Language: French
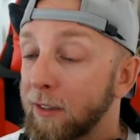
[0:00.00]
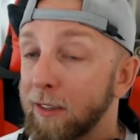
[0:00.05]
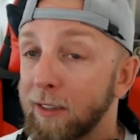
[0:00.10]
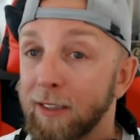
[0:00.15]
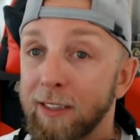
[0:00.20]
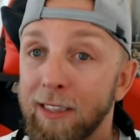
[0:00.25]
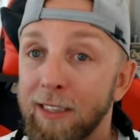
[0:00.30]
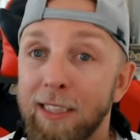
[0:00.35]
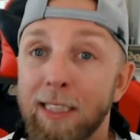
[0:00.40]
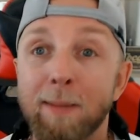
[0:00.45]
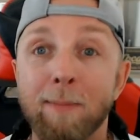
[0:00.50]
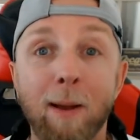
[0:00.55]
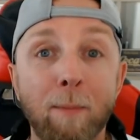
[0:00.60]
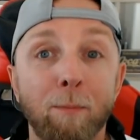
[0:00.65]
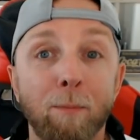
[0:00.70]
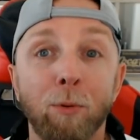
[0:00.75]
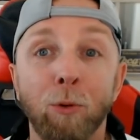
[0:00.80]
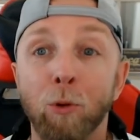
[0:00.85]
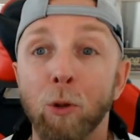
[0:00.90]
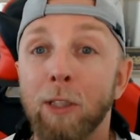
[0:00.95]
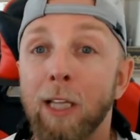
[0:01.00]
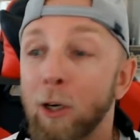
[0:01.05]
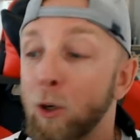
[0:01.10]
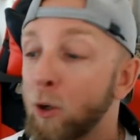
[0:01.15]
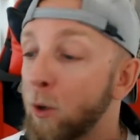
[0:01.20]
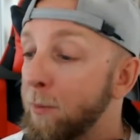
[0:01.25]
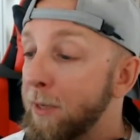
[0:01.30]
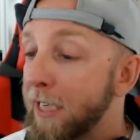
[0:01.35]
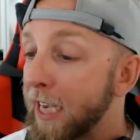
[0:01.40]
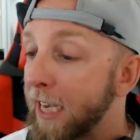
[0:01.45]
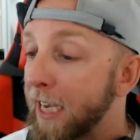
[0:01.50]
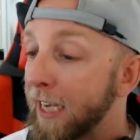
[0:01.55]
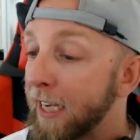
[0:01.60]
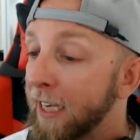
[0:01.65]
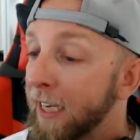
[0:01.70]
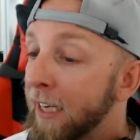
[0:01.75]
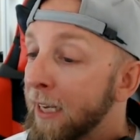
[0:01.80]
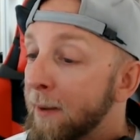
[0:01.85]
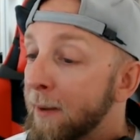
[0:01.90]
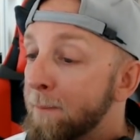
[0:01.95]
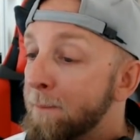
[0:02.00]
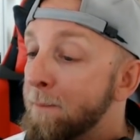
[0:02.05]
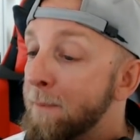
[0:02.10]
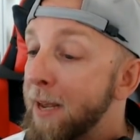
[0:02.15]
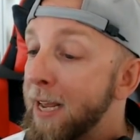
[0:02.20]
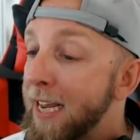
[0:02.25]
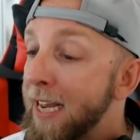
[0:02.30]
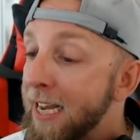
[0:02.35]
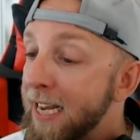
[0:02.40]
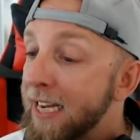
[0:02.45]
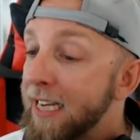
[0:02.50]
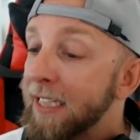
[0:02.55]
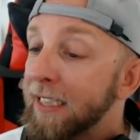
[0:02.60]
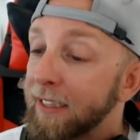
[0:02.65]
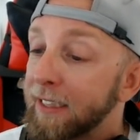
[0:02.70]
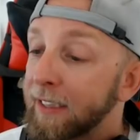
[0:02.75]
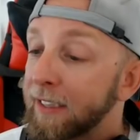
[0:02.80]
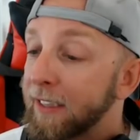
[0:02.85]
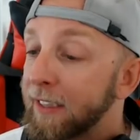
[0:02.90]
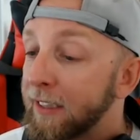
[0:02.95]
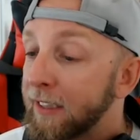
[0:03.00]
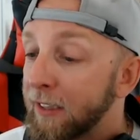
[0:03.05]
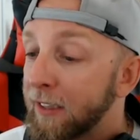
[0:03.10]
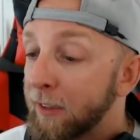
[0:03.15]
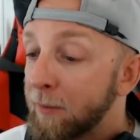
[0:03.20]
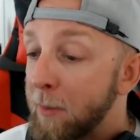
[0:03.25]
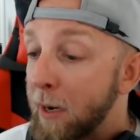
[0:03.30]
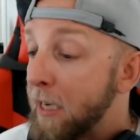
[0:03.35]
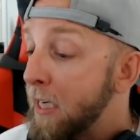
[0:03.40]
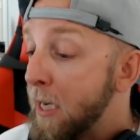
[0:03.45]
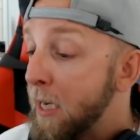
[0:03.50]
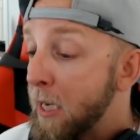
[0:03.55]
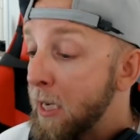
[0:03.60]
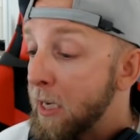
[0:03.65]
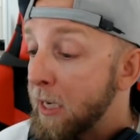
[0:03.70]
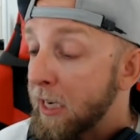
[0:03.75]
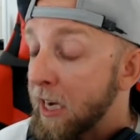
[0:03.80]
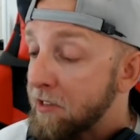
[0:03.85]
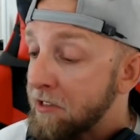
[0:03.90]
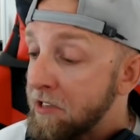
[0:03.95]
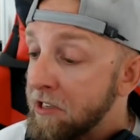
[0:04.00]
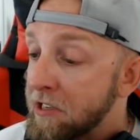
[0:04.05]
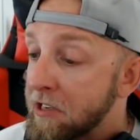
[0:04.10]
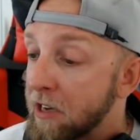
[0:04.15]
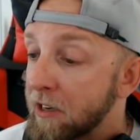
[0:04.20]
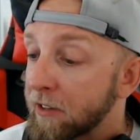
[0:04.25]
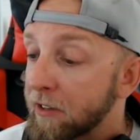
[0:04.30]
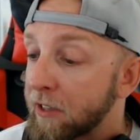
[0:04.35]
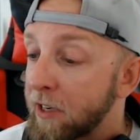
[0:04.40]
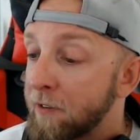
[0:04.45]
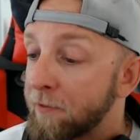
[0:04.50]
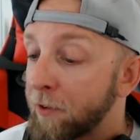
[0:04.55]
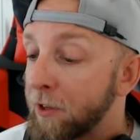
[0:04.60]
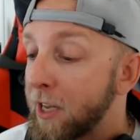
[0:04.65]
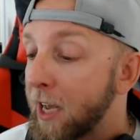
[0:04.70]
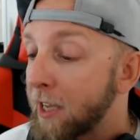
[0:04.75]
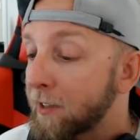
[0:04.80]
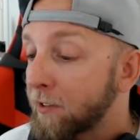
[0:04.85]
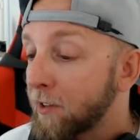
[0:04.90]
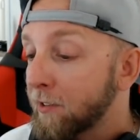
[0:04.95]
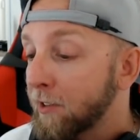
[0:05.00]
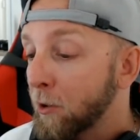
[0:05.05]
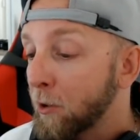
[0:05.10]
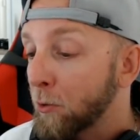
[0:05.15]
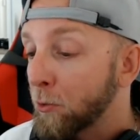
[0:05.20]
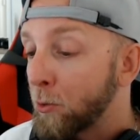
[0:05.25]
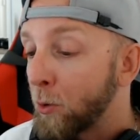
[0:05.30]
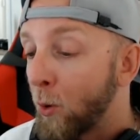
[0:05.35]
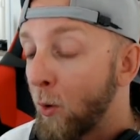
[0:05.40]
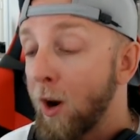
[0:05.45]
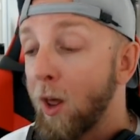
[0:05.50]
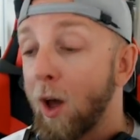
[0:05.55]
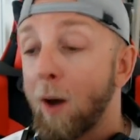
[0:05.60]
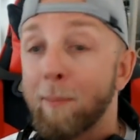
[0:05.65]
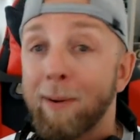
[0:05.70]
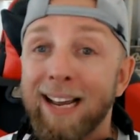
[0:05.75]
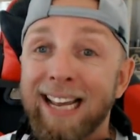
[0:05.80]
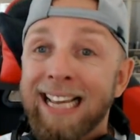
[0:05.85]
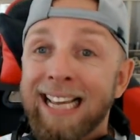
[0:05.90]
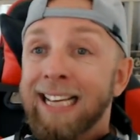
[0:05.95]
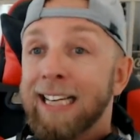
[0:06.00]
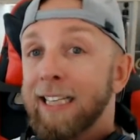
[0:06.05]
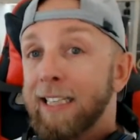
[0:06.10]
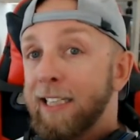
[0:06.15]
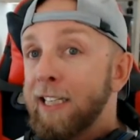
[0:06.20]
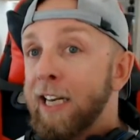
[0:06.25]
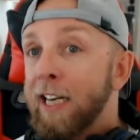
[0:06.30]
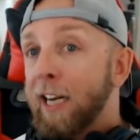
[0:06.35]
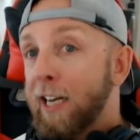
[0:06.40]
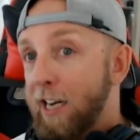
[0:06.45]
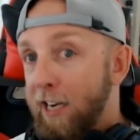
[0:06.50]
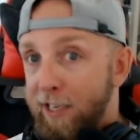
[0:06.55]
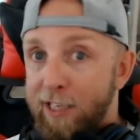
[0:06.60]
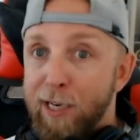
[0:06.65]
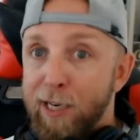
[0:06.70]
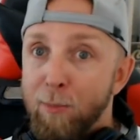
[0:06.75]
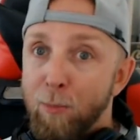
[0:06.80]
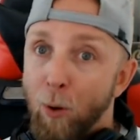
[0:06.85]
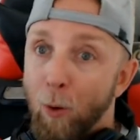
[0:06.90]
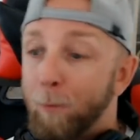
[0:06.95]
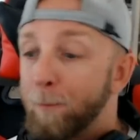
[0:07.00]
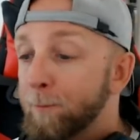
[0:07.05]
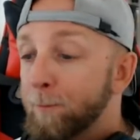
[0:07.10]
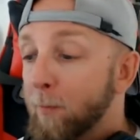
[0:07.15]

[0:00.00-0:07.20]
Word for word: Il est même plutôt dingo, Mickey. Mais euh, bah, il est classique, hein, un téléphone à 150 euros. Alors après, il est clair qu'il est beau.